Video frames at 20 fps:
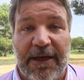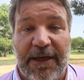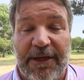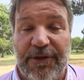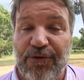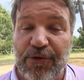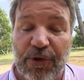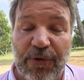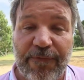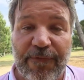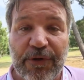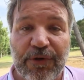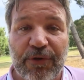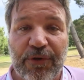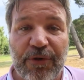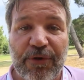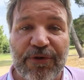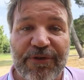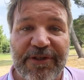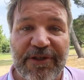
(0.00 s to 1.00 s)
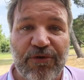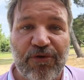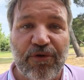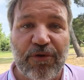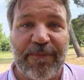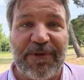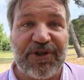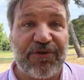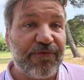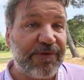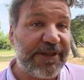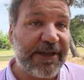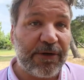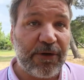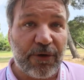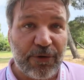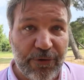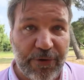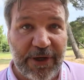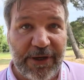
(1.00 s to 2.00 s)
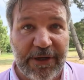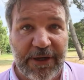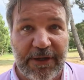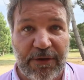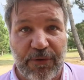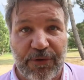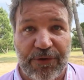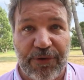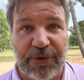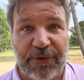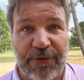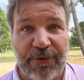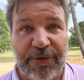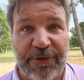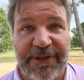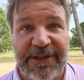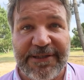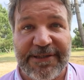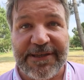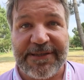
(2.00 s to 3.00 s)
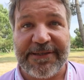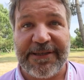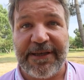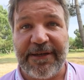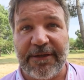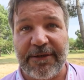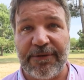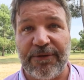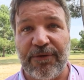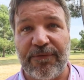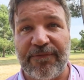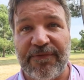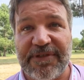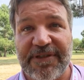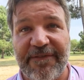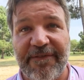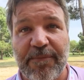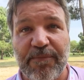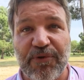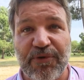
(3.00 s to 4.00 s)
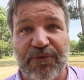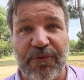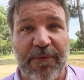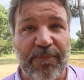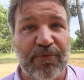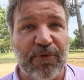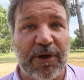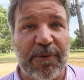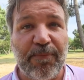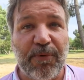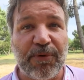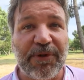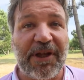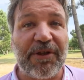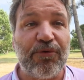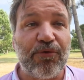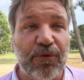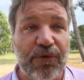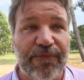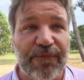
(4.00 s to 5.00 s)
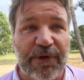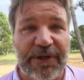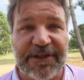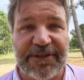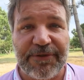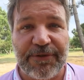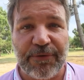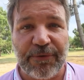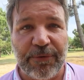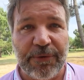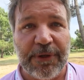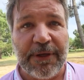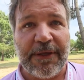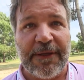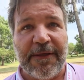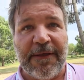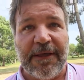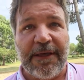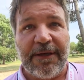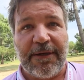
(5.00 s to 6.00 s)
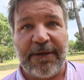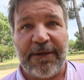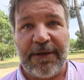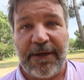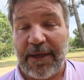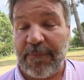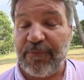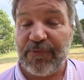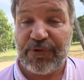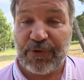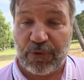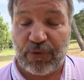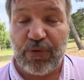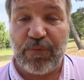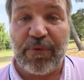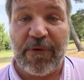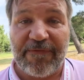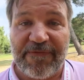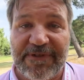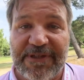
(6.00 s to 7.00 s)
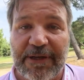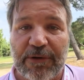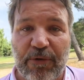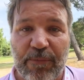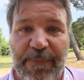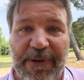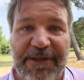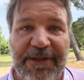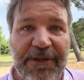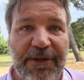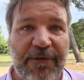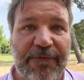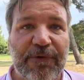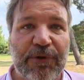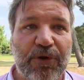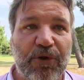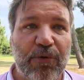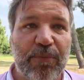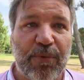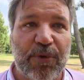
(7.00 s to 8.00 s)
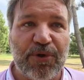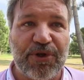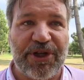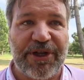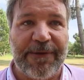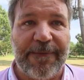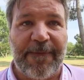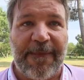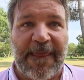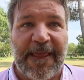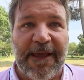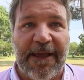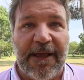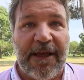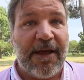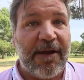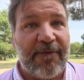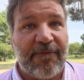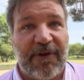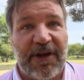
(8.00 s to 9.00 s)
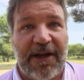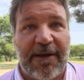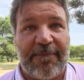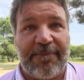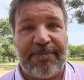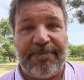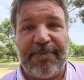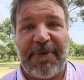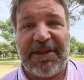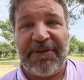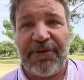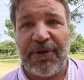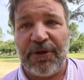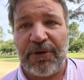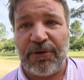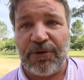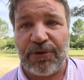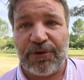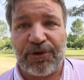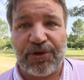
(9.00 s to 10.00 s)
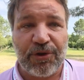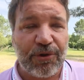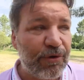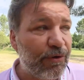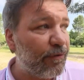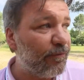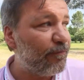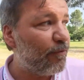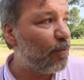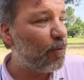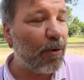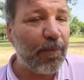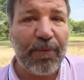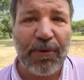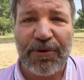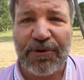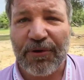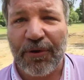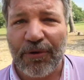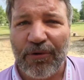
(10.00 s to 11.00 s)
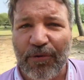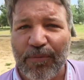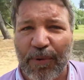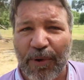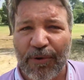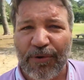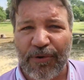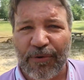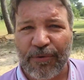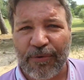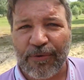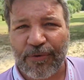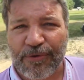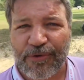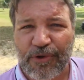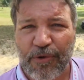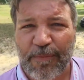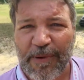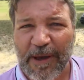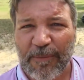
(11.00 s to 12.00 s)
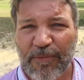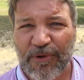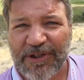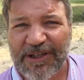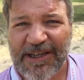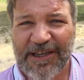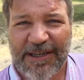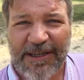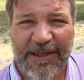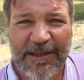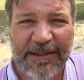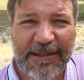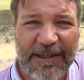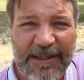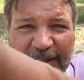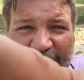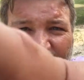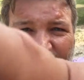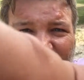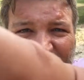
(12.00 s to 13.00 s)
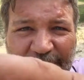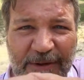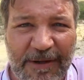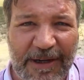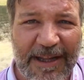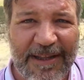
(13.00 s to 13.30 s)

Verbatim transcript: Et durant votre séjour, ben, je vous accorderai le temps nécessaire dont vous avez besoin pour répondre à toutes vos questions euh, et surtout pour vous accompagner dans votre projet. Voilà, maintenant je vous propose que nous prenions Super Buggy qui m'attend